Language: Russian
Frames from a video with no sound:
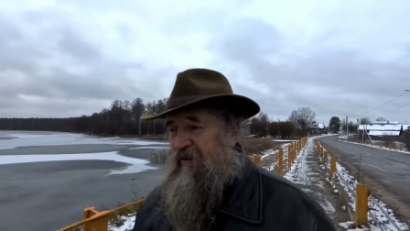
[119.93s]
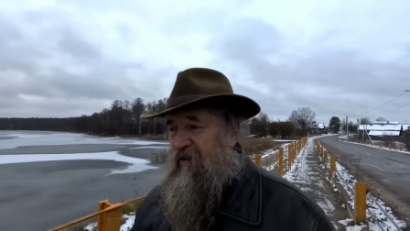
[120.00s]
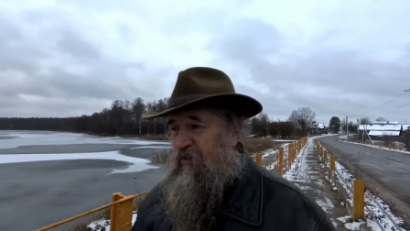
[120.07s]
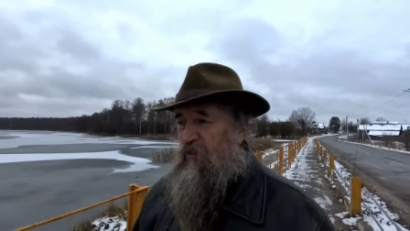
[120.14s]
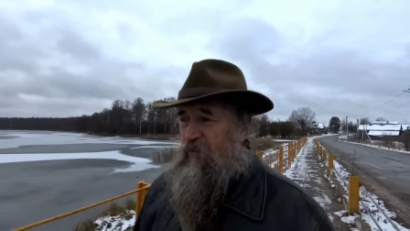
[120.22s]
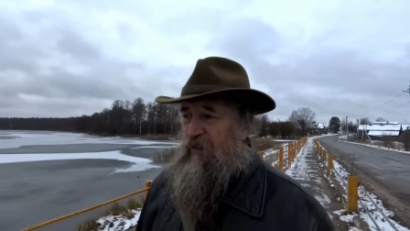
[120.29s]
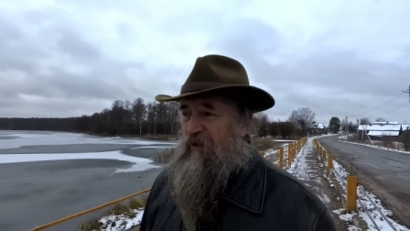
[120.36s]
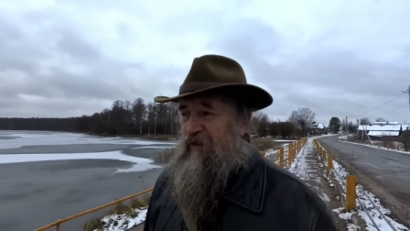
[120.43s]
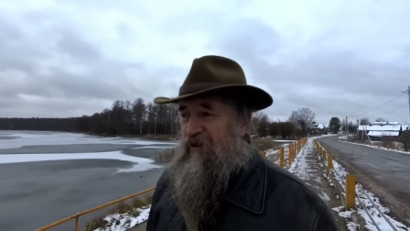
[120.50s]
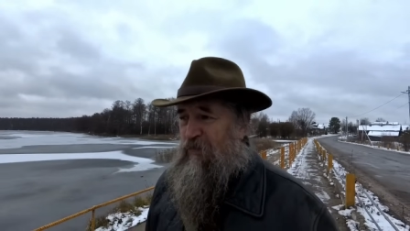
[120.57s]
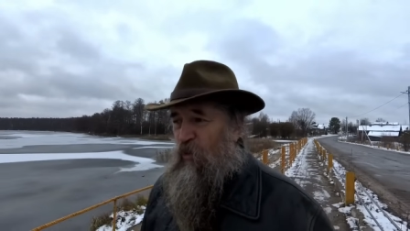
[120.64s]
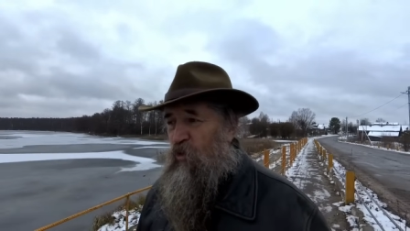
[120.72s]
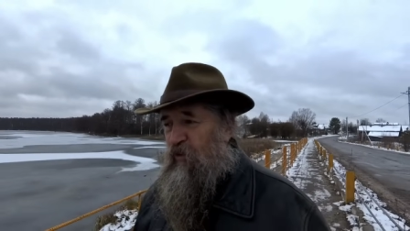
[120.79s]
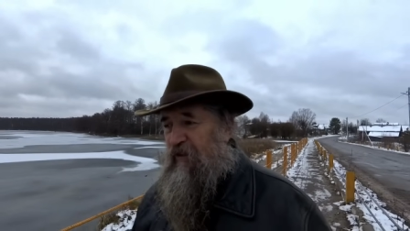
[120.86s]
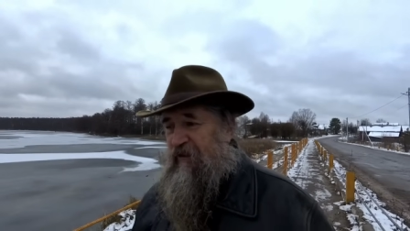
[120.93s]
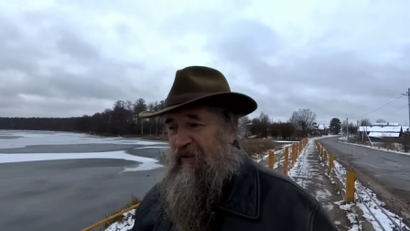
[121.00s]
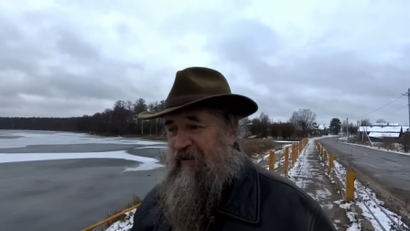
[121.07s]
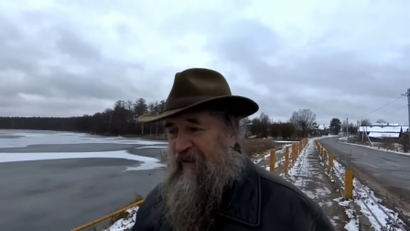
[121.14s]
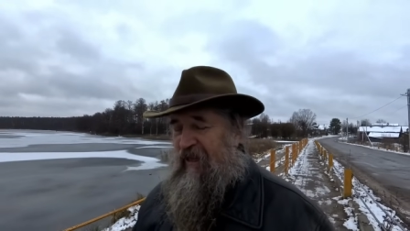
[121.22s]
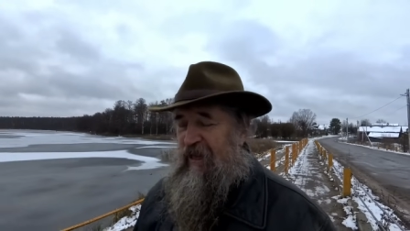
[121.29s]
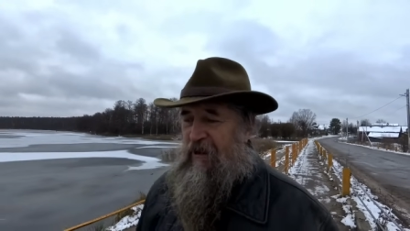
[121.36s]
ему бы
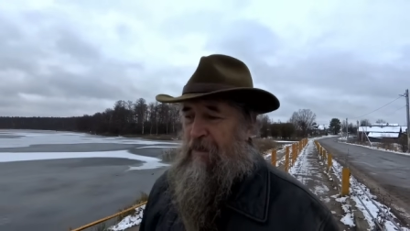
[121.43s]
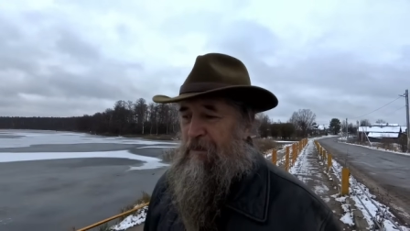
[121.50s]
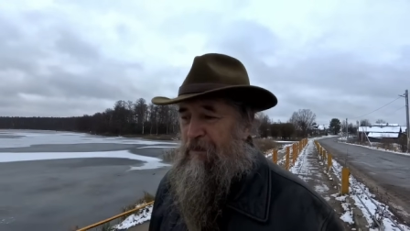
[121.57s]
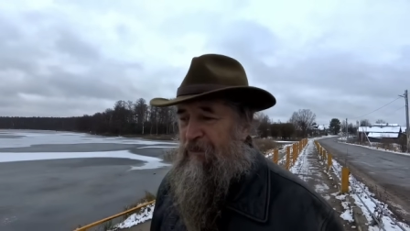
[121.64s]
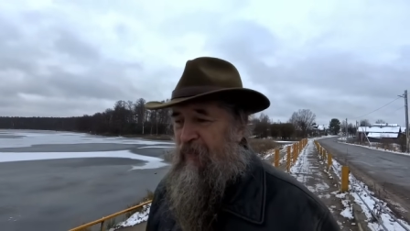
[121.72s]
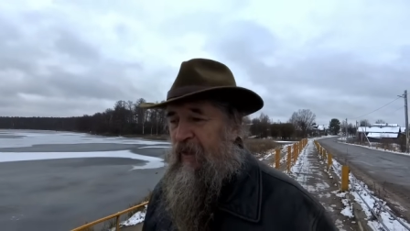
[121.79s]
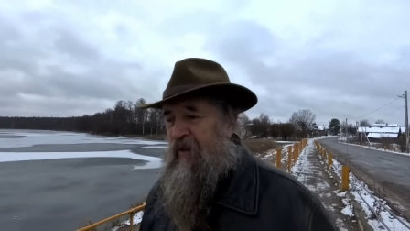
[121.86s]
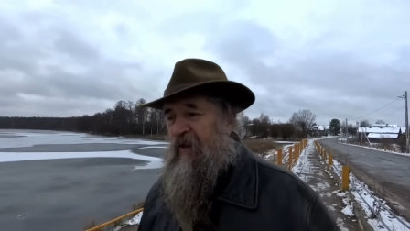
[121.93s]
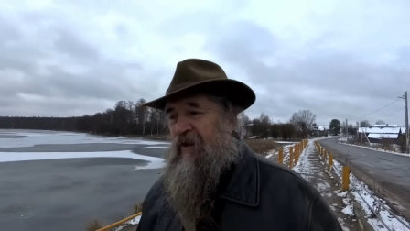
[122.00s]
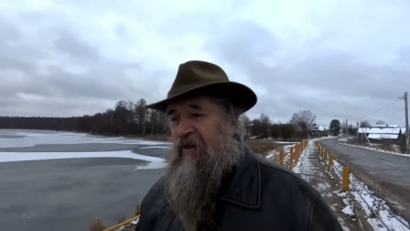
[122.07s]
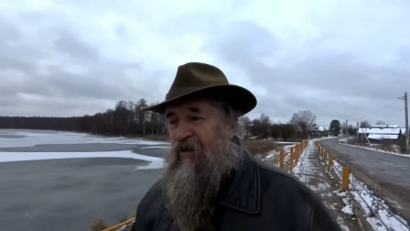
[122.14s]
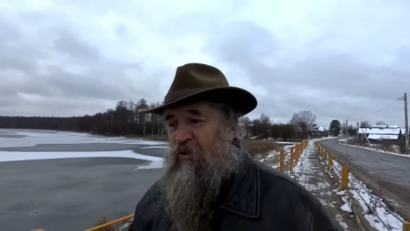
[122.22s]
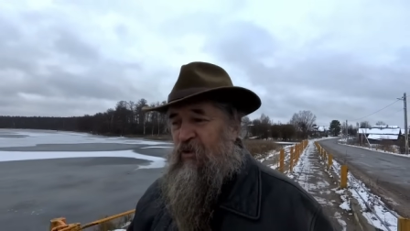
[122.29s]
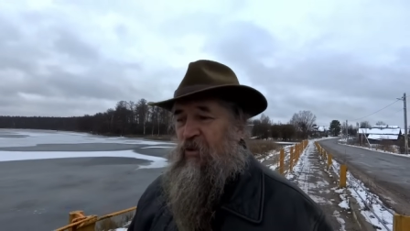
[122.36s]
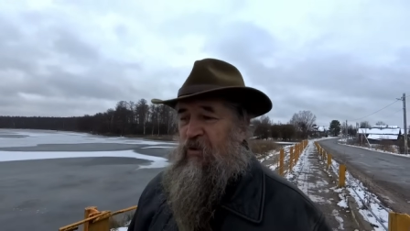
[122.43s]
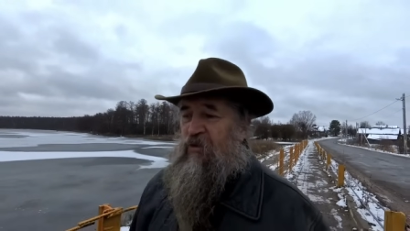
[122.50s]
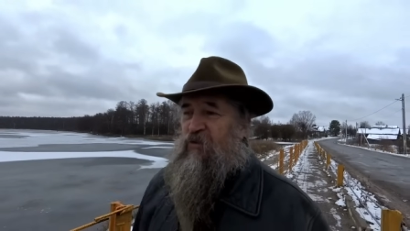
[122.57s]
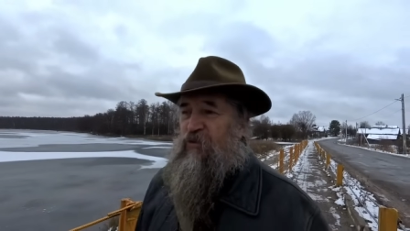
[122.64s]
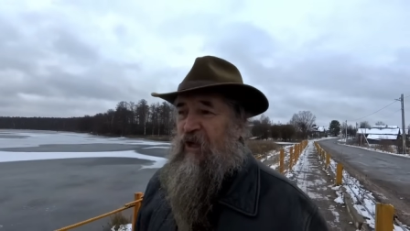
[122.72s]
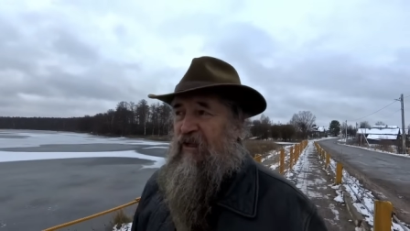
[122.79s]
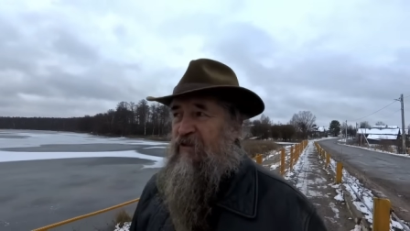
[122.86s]
исполнилось.
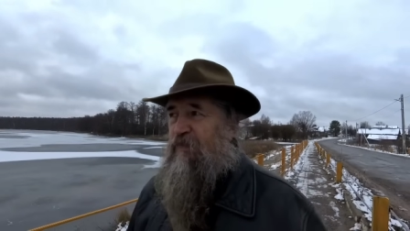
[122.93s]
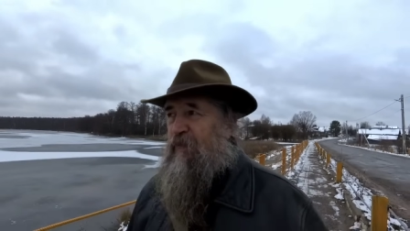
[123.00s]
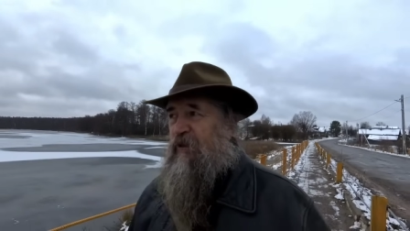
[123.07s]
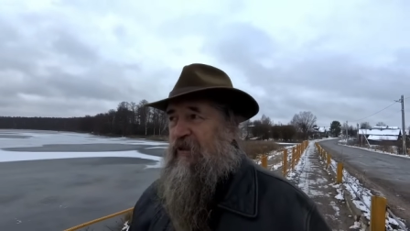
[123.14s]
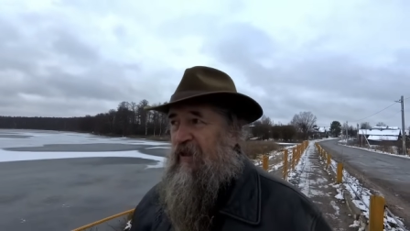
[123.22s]
Но у нас в